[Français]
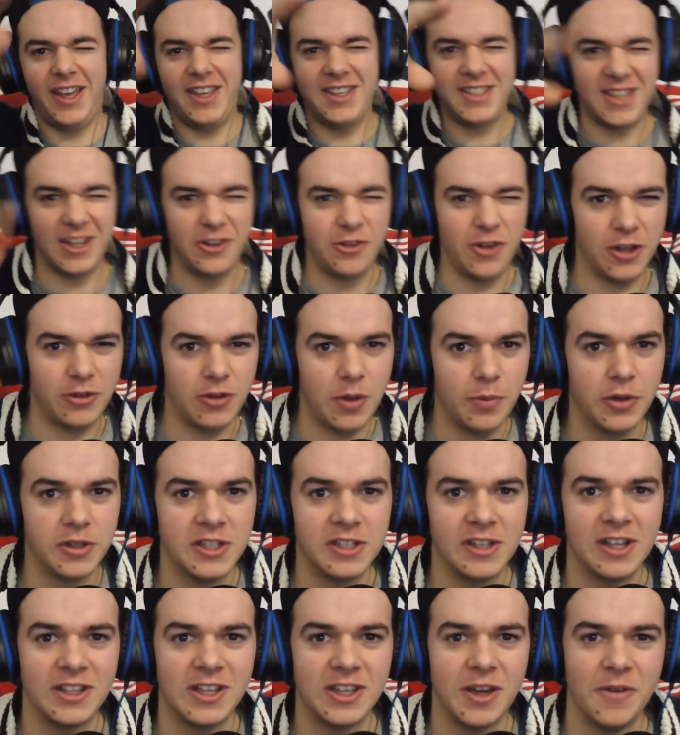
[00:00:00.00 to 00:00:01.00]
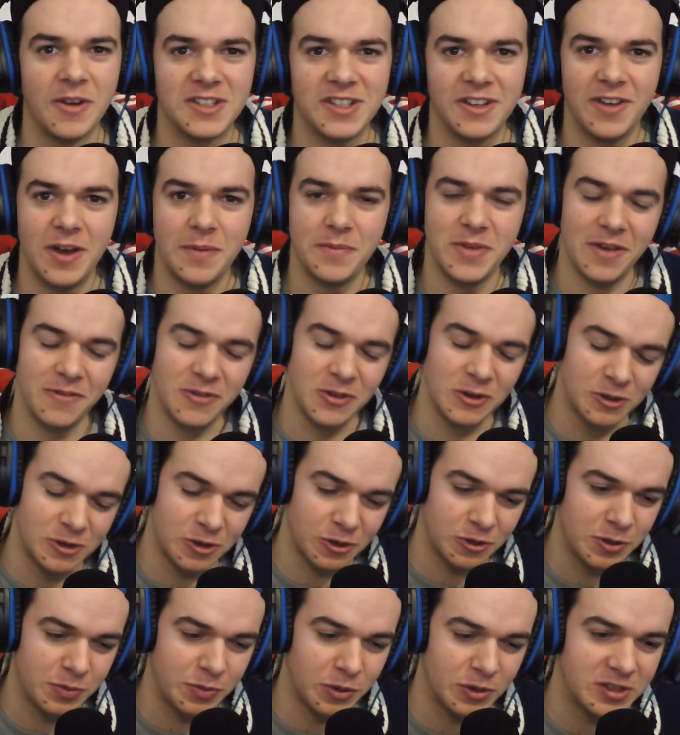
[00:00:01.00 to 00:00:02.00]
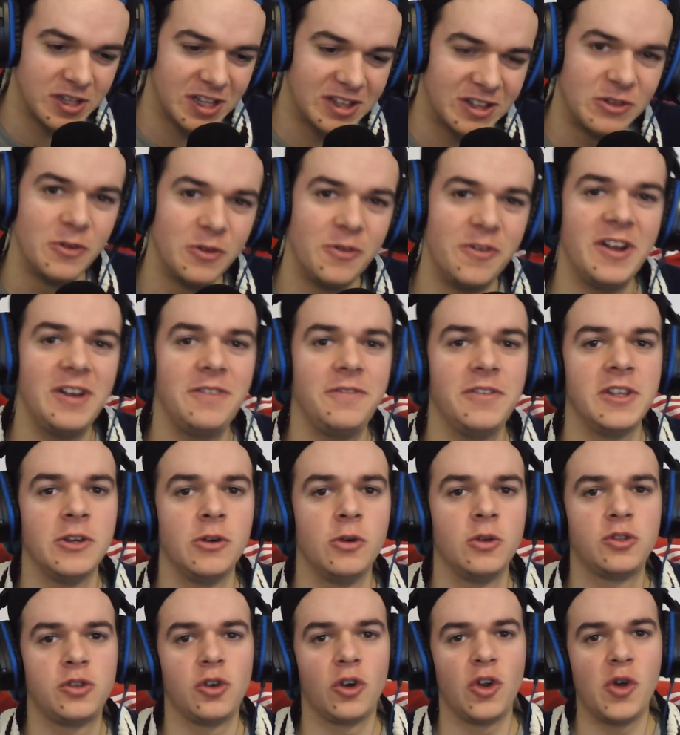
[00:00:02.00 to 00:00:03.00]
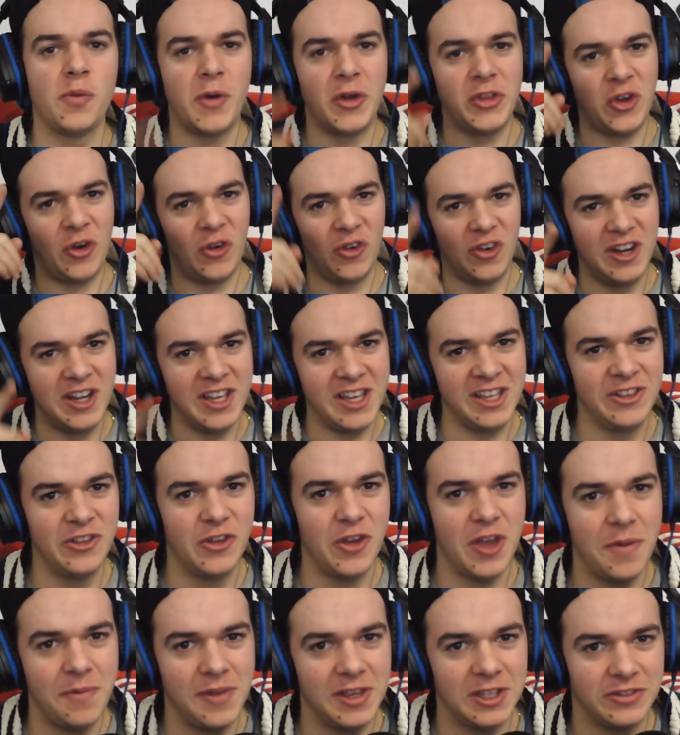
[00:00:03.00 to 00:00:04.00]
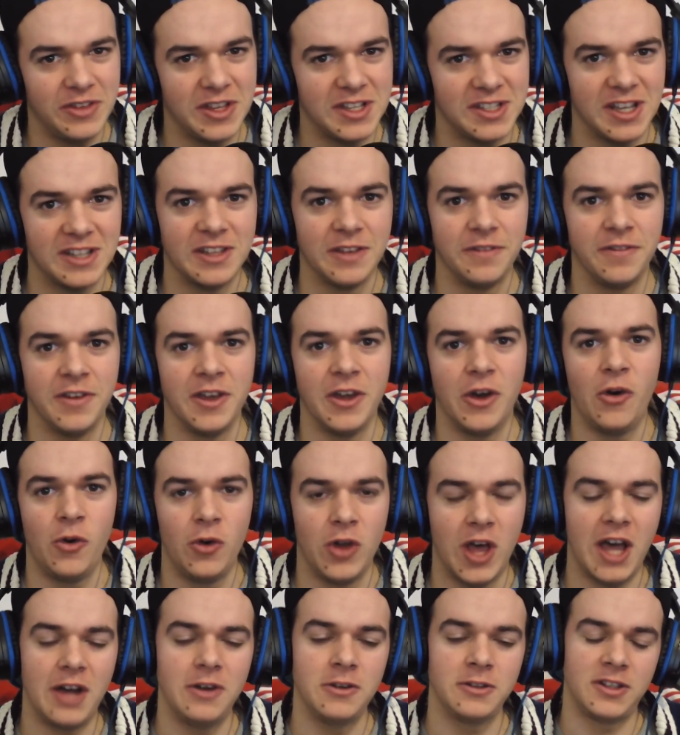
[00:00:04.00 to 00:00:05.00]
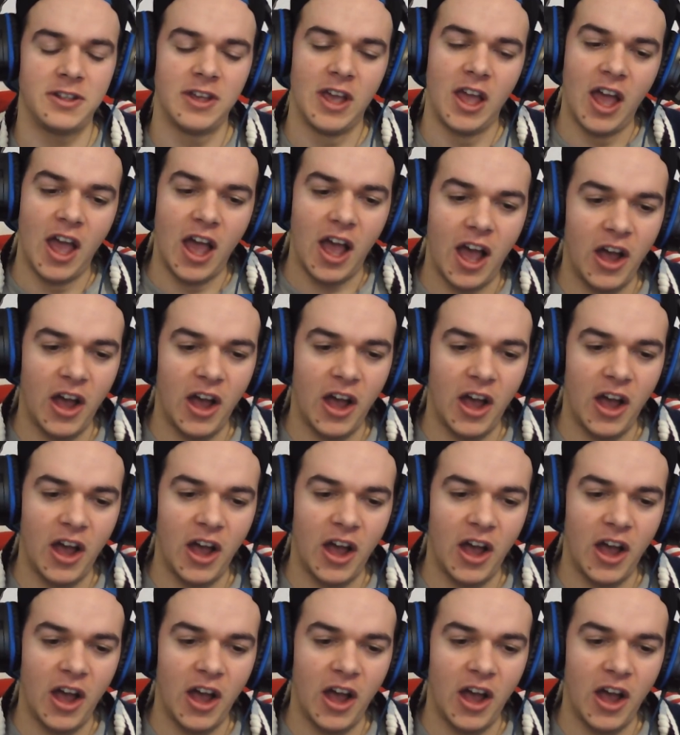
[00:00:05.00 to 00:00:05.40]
Hey salut à toi petite tête, comment ça va Bienvenue aujourd'hui pour cette nouvelle vidéo sur le mode en ligne de MXVSA TV All Out.